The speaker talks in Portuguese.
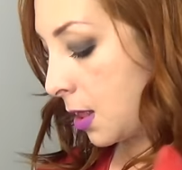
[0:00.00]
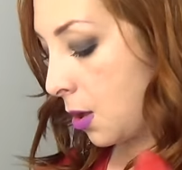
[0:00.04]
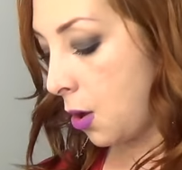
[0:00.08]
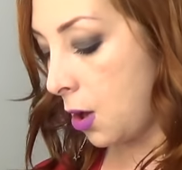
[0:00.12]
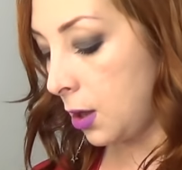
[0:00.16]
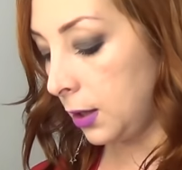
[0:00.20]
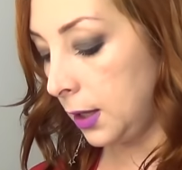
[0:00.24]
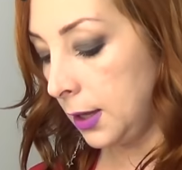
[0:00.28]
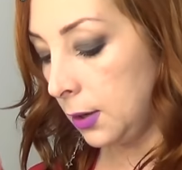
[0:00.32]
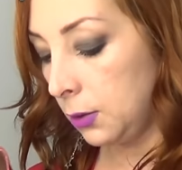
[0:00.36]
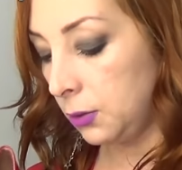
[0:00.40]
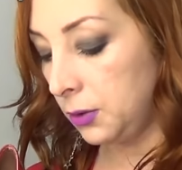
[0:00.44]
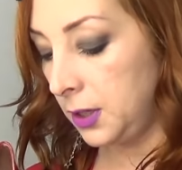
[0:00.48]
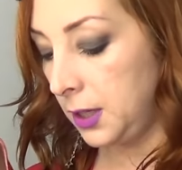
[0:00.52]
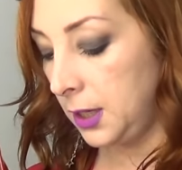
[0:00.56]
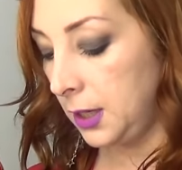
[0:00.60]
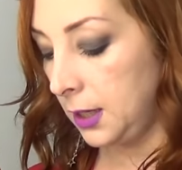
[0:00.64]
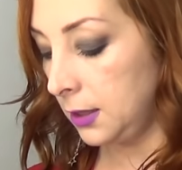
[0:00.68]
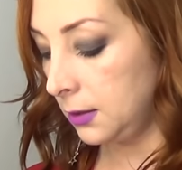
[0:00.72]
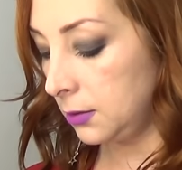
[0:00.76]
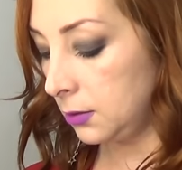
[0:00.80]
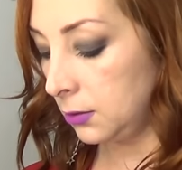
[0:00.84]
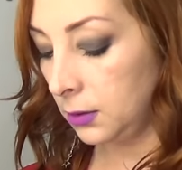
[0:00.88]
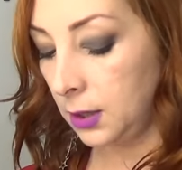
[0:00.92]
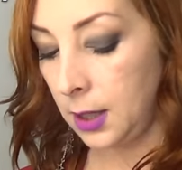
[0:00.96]
louca, eu
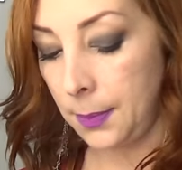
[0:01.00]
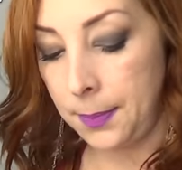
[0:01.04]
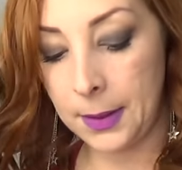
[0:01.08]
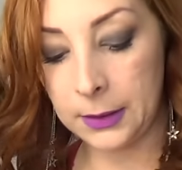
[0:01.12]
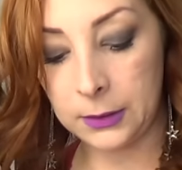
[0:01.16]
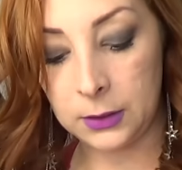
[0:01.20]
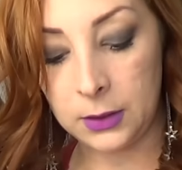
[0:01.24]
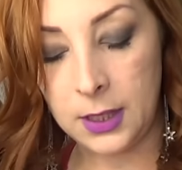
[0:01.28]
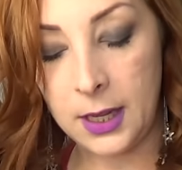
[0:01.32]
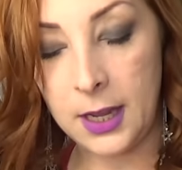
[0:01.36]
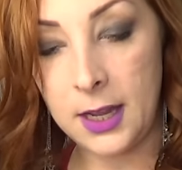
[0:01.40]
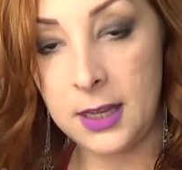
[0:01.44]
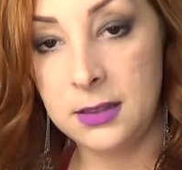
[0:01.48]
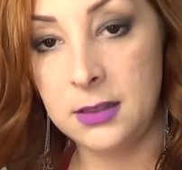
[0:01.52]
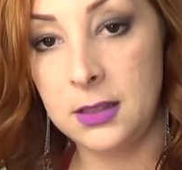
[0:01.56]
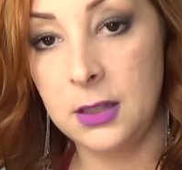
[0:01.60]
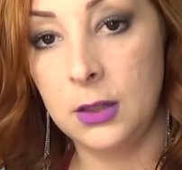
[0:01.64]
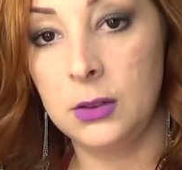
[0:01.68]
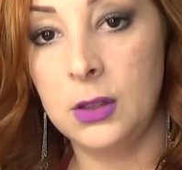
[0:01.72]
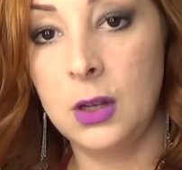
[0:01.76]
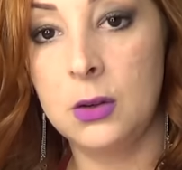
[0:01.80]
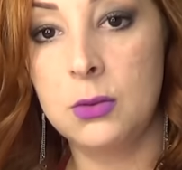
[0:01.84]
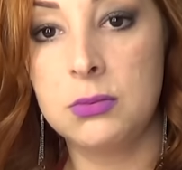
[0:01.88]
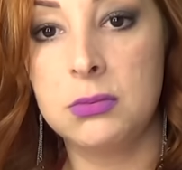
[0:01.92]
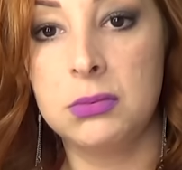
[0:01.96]
quis um sapato desse,
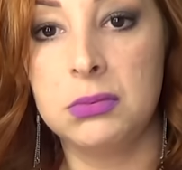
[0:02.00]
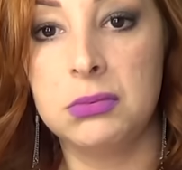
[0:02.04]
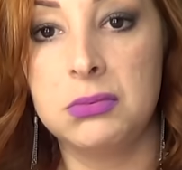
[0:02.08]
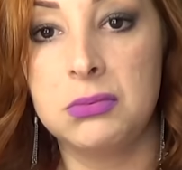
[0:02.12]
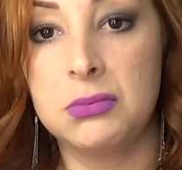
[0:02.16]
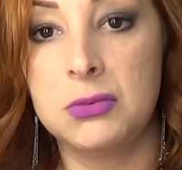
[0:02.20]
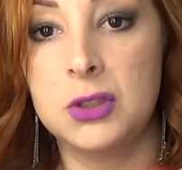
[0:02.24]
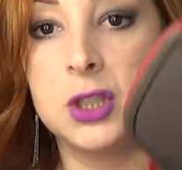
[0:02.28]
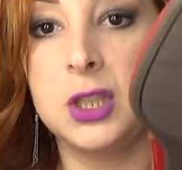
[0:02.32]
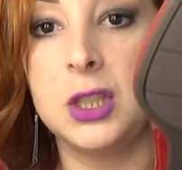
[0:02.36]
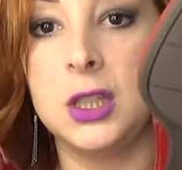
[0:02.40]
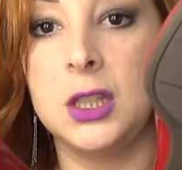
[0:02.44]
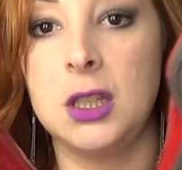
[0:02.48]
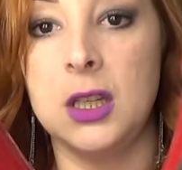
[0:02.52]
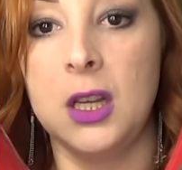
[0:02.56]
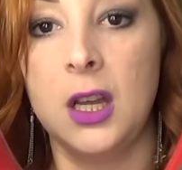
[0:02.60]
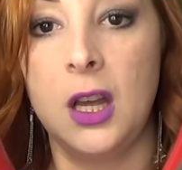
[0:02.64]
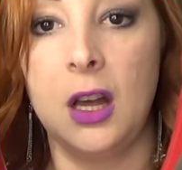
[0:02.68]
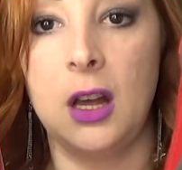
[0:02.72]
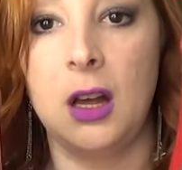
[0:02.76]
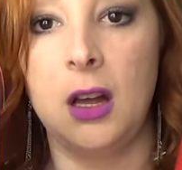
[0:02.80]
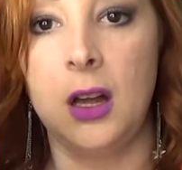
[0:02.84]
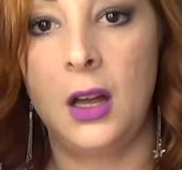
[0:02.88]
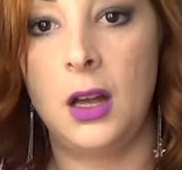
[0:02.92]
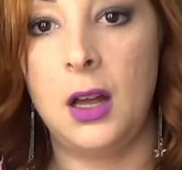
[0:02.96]
eu não
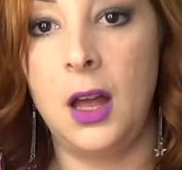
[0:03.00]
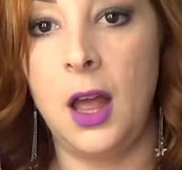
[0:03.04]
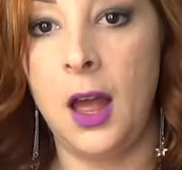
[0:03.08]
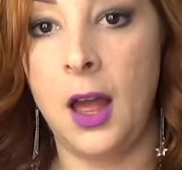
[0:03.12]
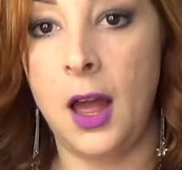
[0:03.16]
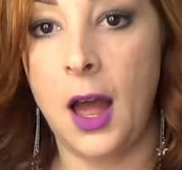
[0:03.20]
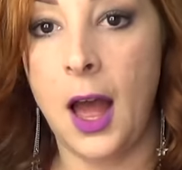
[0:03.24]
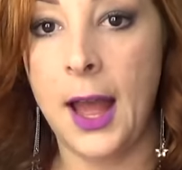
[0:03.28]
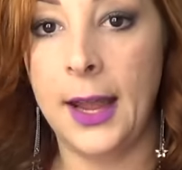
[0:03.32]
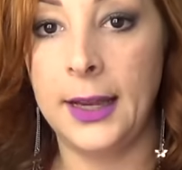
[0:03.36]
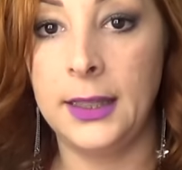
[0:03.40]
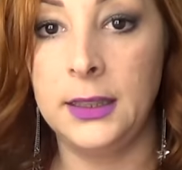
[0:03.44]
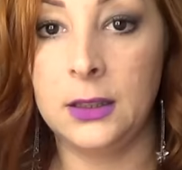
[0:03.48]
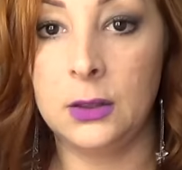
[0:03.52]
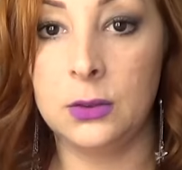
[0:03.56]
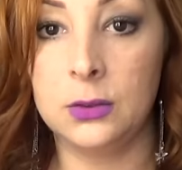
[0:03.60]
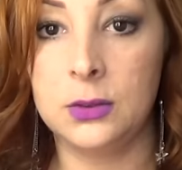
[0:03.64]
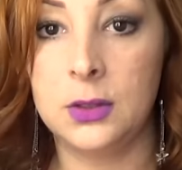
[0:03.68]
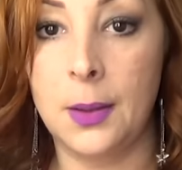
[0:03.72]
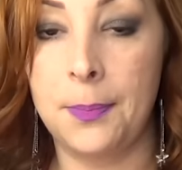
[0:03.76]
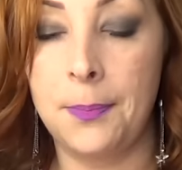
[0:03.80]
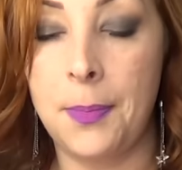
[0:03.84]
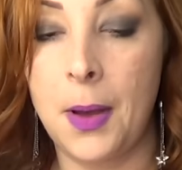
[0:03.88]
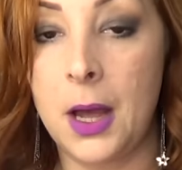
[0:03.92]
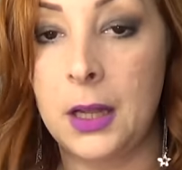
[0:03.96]
tinha é, ainda um
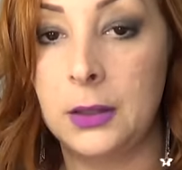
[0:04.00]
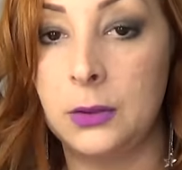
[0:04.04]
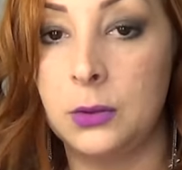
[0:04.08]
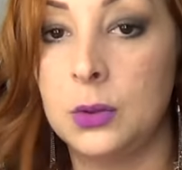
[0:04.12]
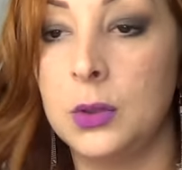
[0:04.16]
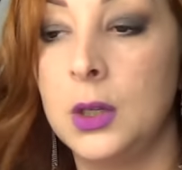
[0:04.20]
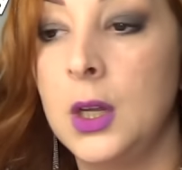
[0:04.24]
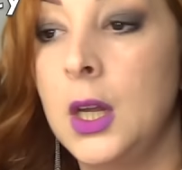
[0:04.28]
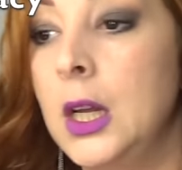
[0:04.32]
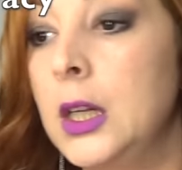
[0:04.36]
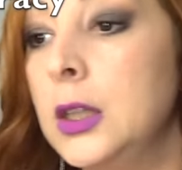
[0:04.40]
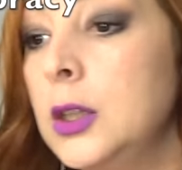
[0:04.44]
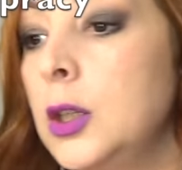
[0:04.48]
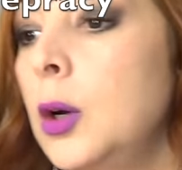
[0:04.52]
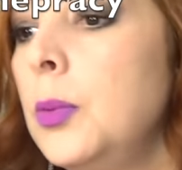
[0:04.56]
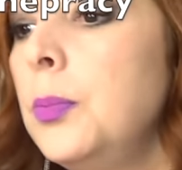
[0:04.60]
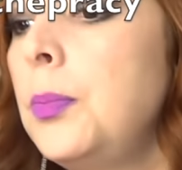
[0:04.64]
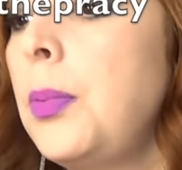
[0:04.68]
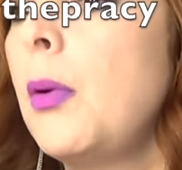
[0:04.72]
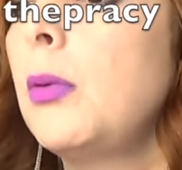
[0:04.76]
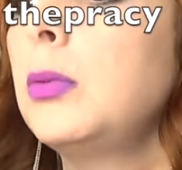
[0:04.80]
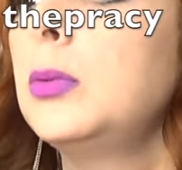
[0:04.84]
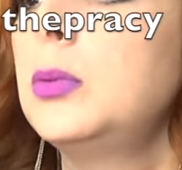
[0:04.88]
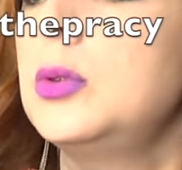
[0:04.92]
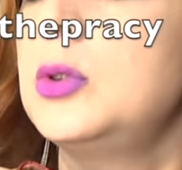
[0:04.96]
sapato tão
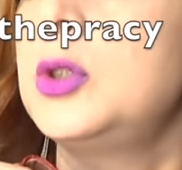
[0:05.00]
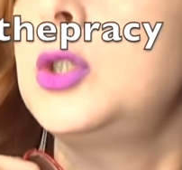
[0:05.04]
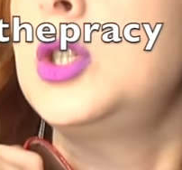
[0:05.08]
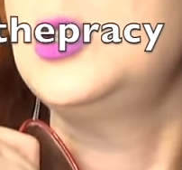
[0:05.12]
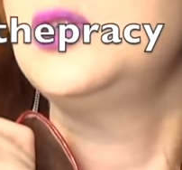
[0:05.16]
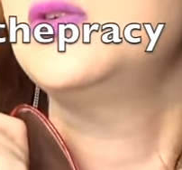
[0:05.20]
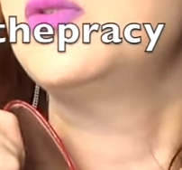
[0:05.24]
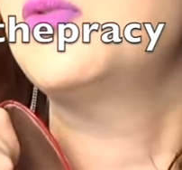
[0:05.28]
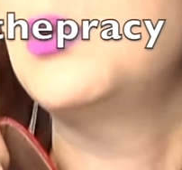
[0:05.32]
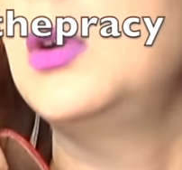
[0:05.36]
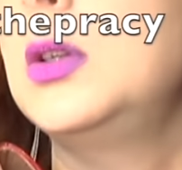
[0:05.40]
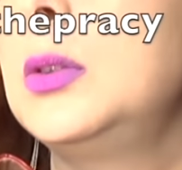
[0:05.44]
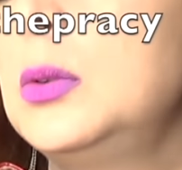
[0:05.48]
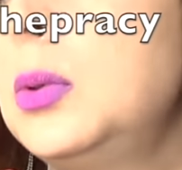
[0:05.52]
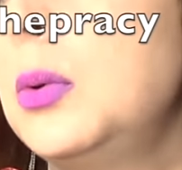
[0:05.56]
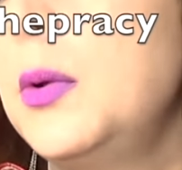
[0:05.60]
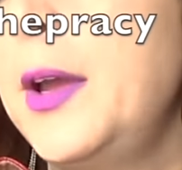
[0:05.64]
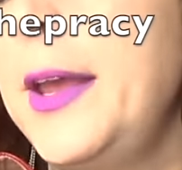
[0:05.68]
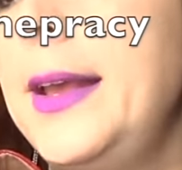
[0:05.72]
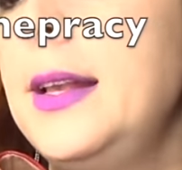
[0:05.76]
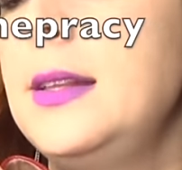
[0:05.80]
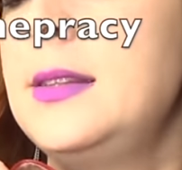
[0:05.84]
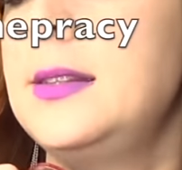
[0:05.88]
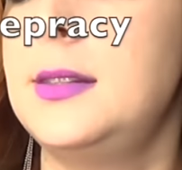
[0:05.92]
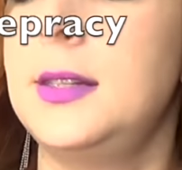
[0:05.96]
pontudinho quanto
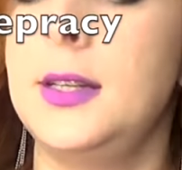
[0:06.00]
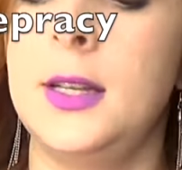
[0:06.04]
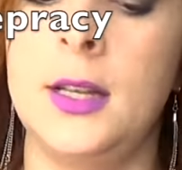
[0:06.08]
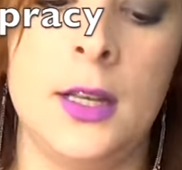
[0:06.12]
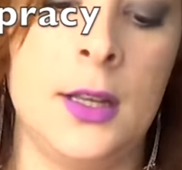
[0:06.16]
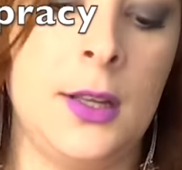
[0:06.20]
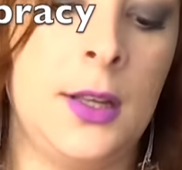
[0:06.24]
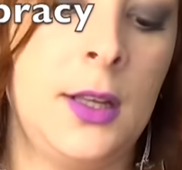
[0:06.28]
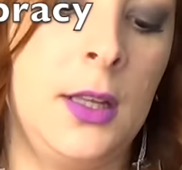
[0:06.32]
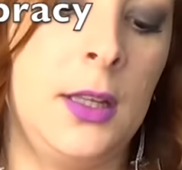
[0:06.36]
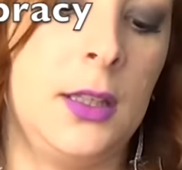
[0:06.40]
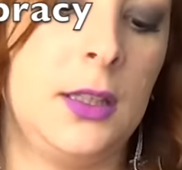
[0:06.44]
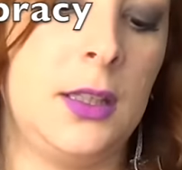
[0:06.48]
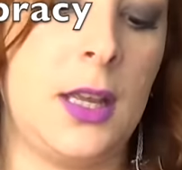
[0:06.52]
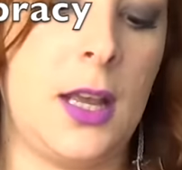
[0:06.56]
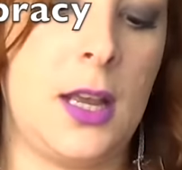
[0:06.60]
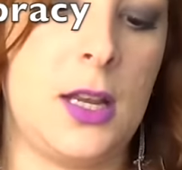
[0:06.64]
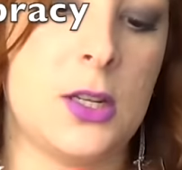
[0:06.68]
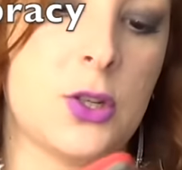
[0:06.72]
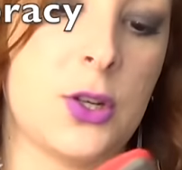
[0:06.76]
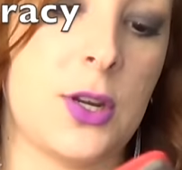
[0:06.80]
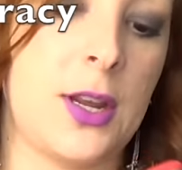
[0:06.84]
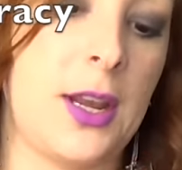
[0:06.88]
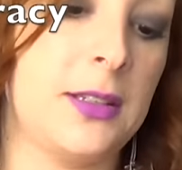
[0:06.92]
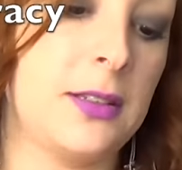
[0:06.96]
esse que
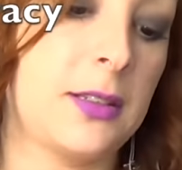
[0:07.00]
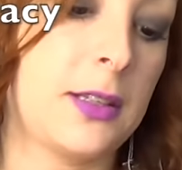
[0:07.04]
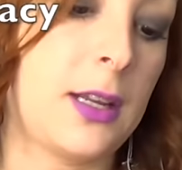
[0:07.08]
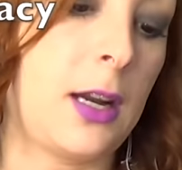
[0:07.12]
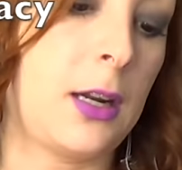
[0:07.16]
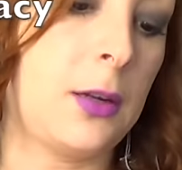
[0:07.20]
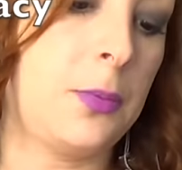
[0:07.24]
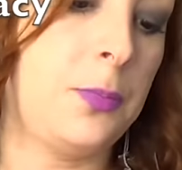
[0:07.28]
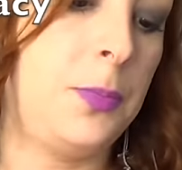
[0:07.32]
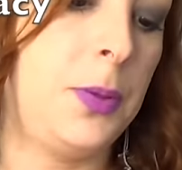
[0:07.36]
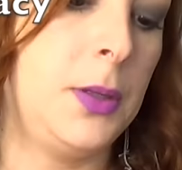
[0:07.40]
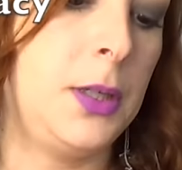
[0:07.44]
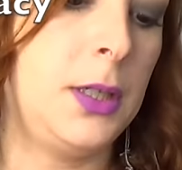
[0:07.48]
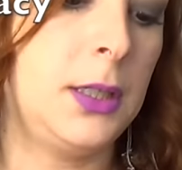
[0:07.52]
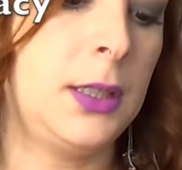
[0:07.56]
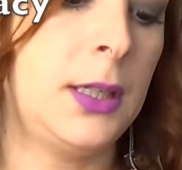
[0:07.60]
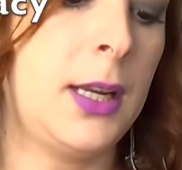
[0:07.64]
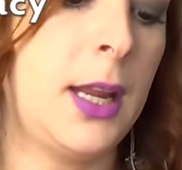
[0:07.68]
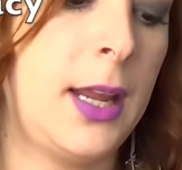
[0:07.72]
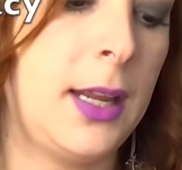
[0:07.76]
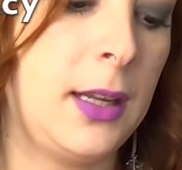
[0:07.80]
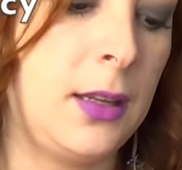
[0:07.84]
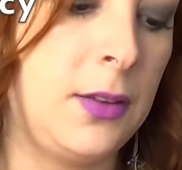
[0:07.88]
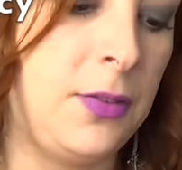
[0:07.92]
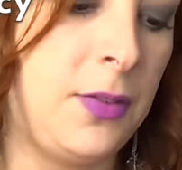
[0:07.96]
acho que é Scarpan,
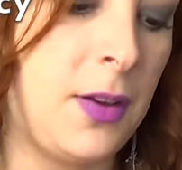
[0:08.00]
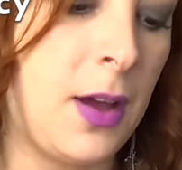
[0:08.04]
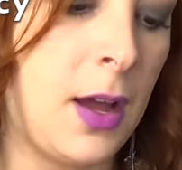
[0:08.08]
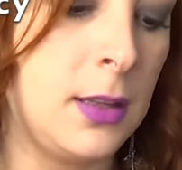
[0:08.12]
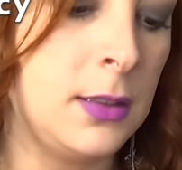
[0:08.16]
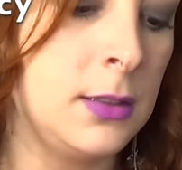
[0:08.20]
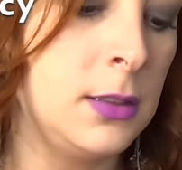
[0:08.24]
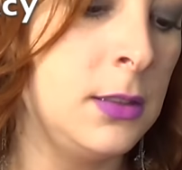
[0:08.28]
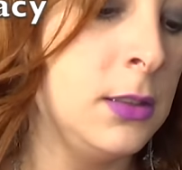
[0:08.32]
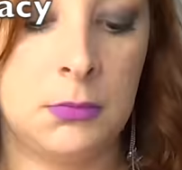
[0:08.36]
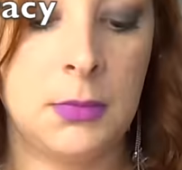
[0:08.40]
né, que fala.